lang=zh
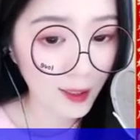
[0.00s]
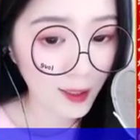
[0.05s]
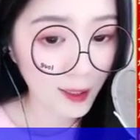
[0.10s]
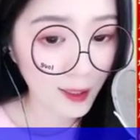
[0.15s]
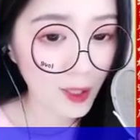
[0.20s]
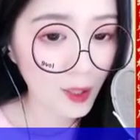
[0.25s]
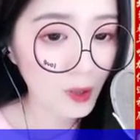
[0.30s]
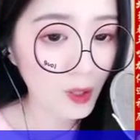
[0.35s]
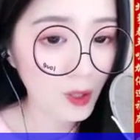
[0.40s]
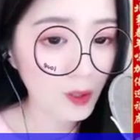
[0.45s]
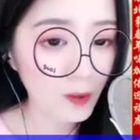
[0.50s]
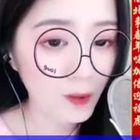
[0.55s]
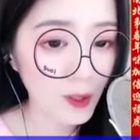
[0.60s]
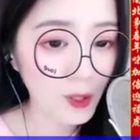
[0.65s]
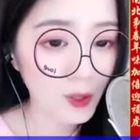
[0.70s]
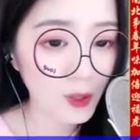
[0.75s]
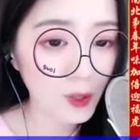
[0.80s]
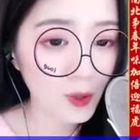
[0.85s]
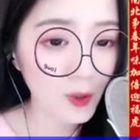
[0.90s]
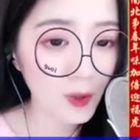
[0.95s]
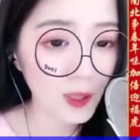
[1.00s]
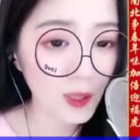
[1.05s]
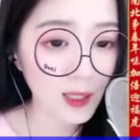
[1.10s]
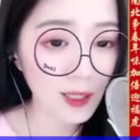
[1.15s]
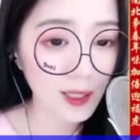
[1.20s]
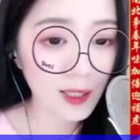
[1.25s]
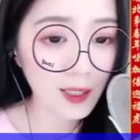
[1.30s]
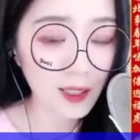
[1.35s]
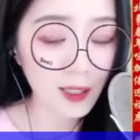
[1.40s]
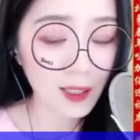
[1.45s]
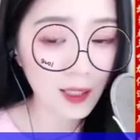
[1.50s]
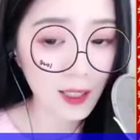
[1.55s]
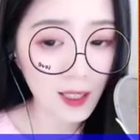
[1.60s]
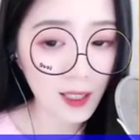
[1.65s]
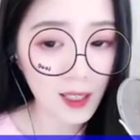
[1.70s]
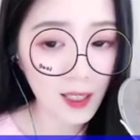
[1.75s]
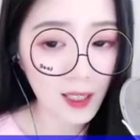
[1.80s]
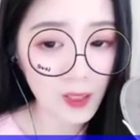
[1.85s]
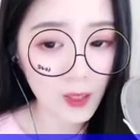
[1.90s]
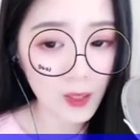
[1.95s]
个深藏在自己心里长
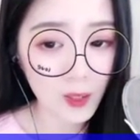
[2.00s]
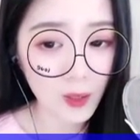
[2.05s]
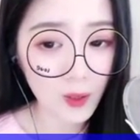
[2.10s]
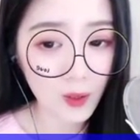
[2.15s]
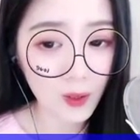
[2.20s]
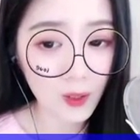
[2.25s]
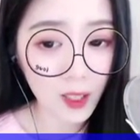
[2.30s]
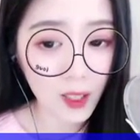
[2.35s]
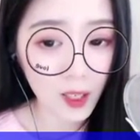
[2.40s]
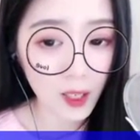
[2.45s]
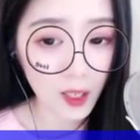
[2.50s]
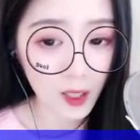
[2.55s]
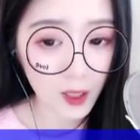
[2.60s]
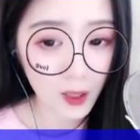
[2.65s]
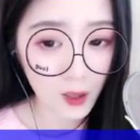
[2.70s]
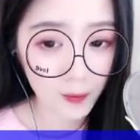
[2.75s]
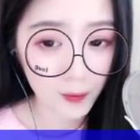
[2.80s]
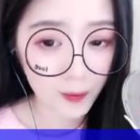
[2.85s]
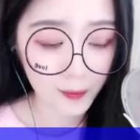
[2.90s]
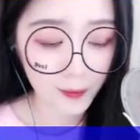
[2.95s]
达十年的秘密，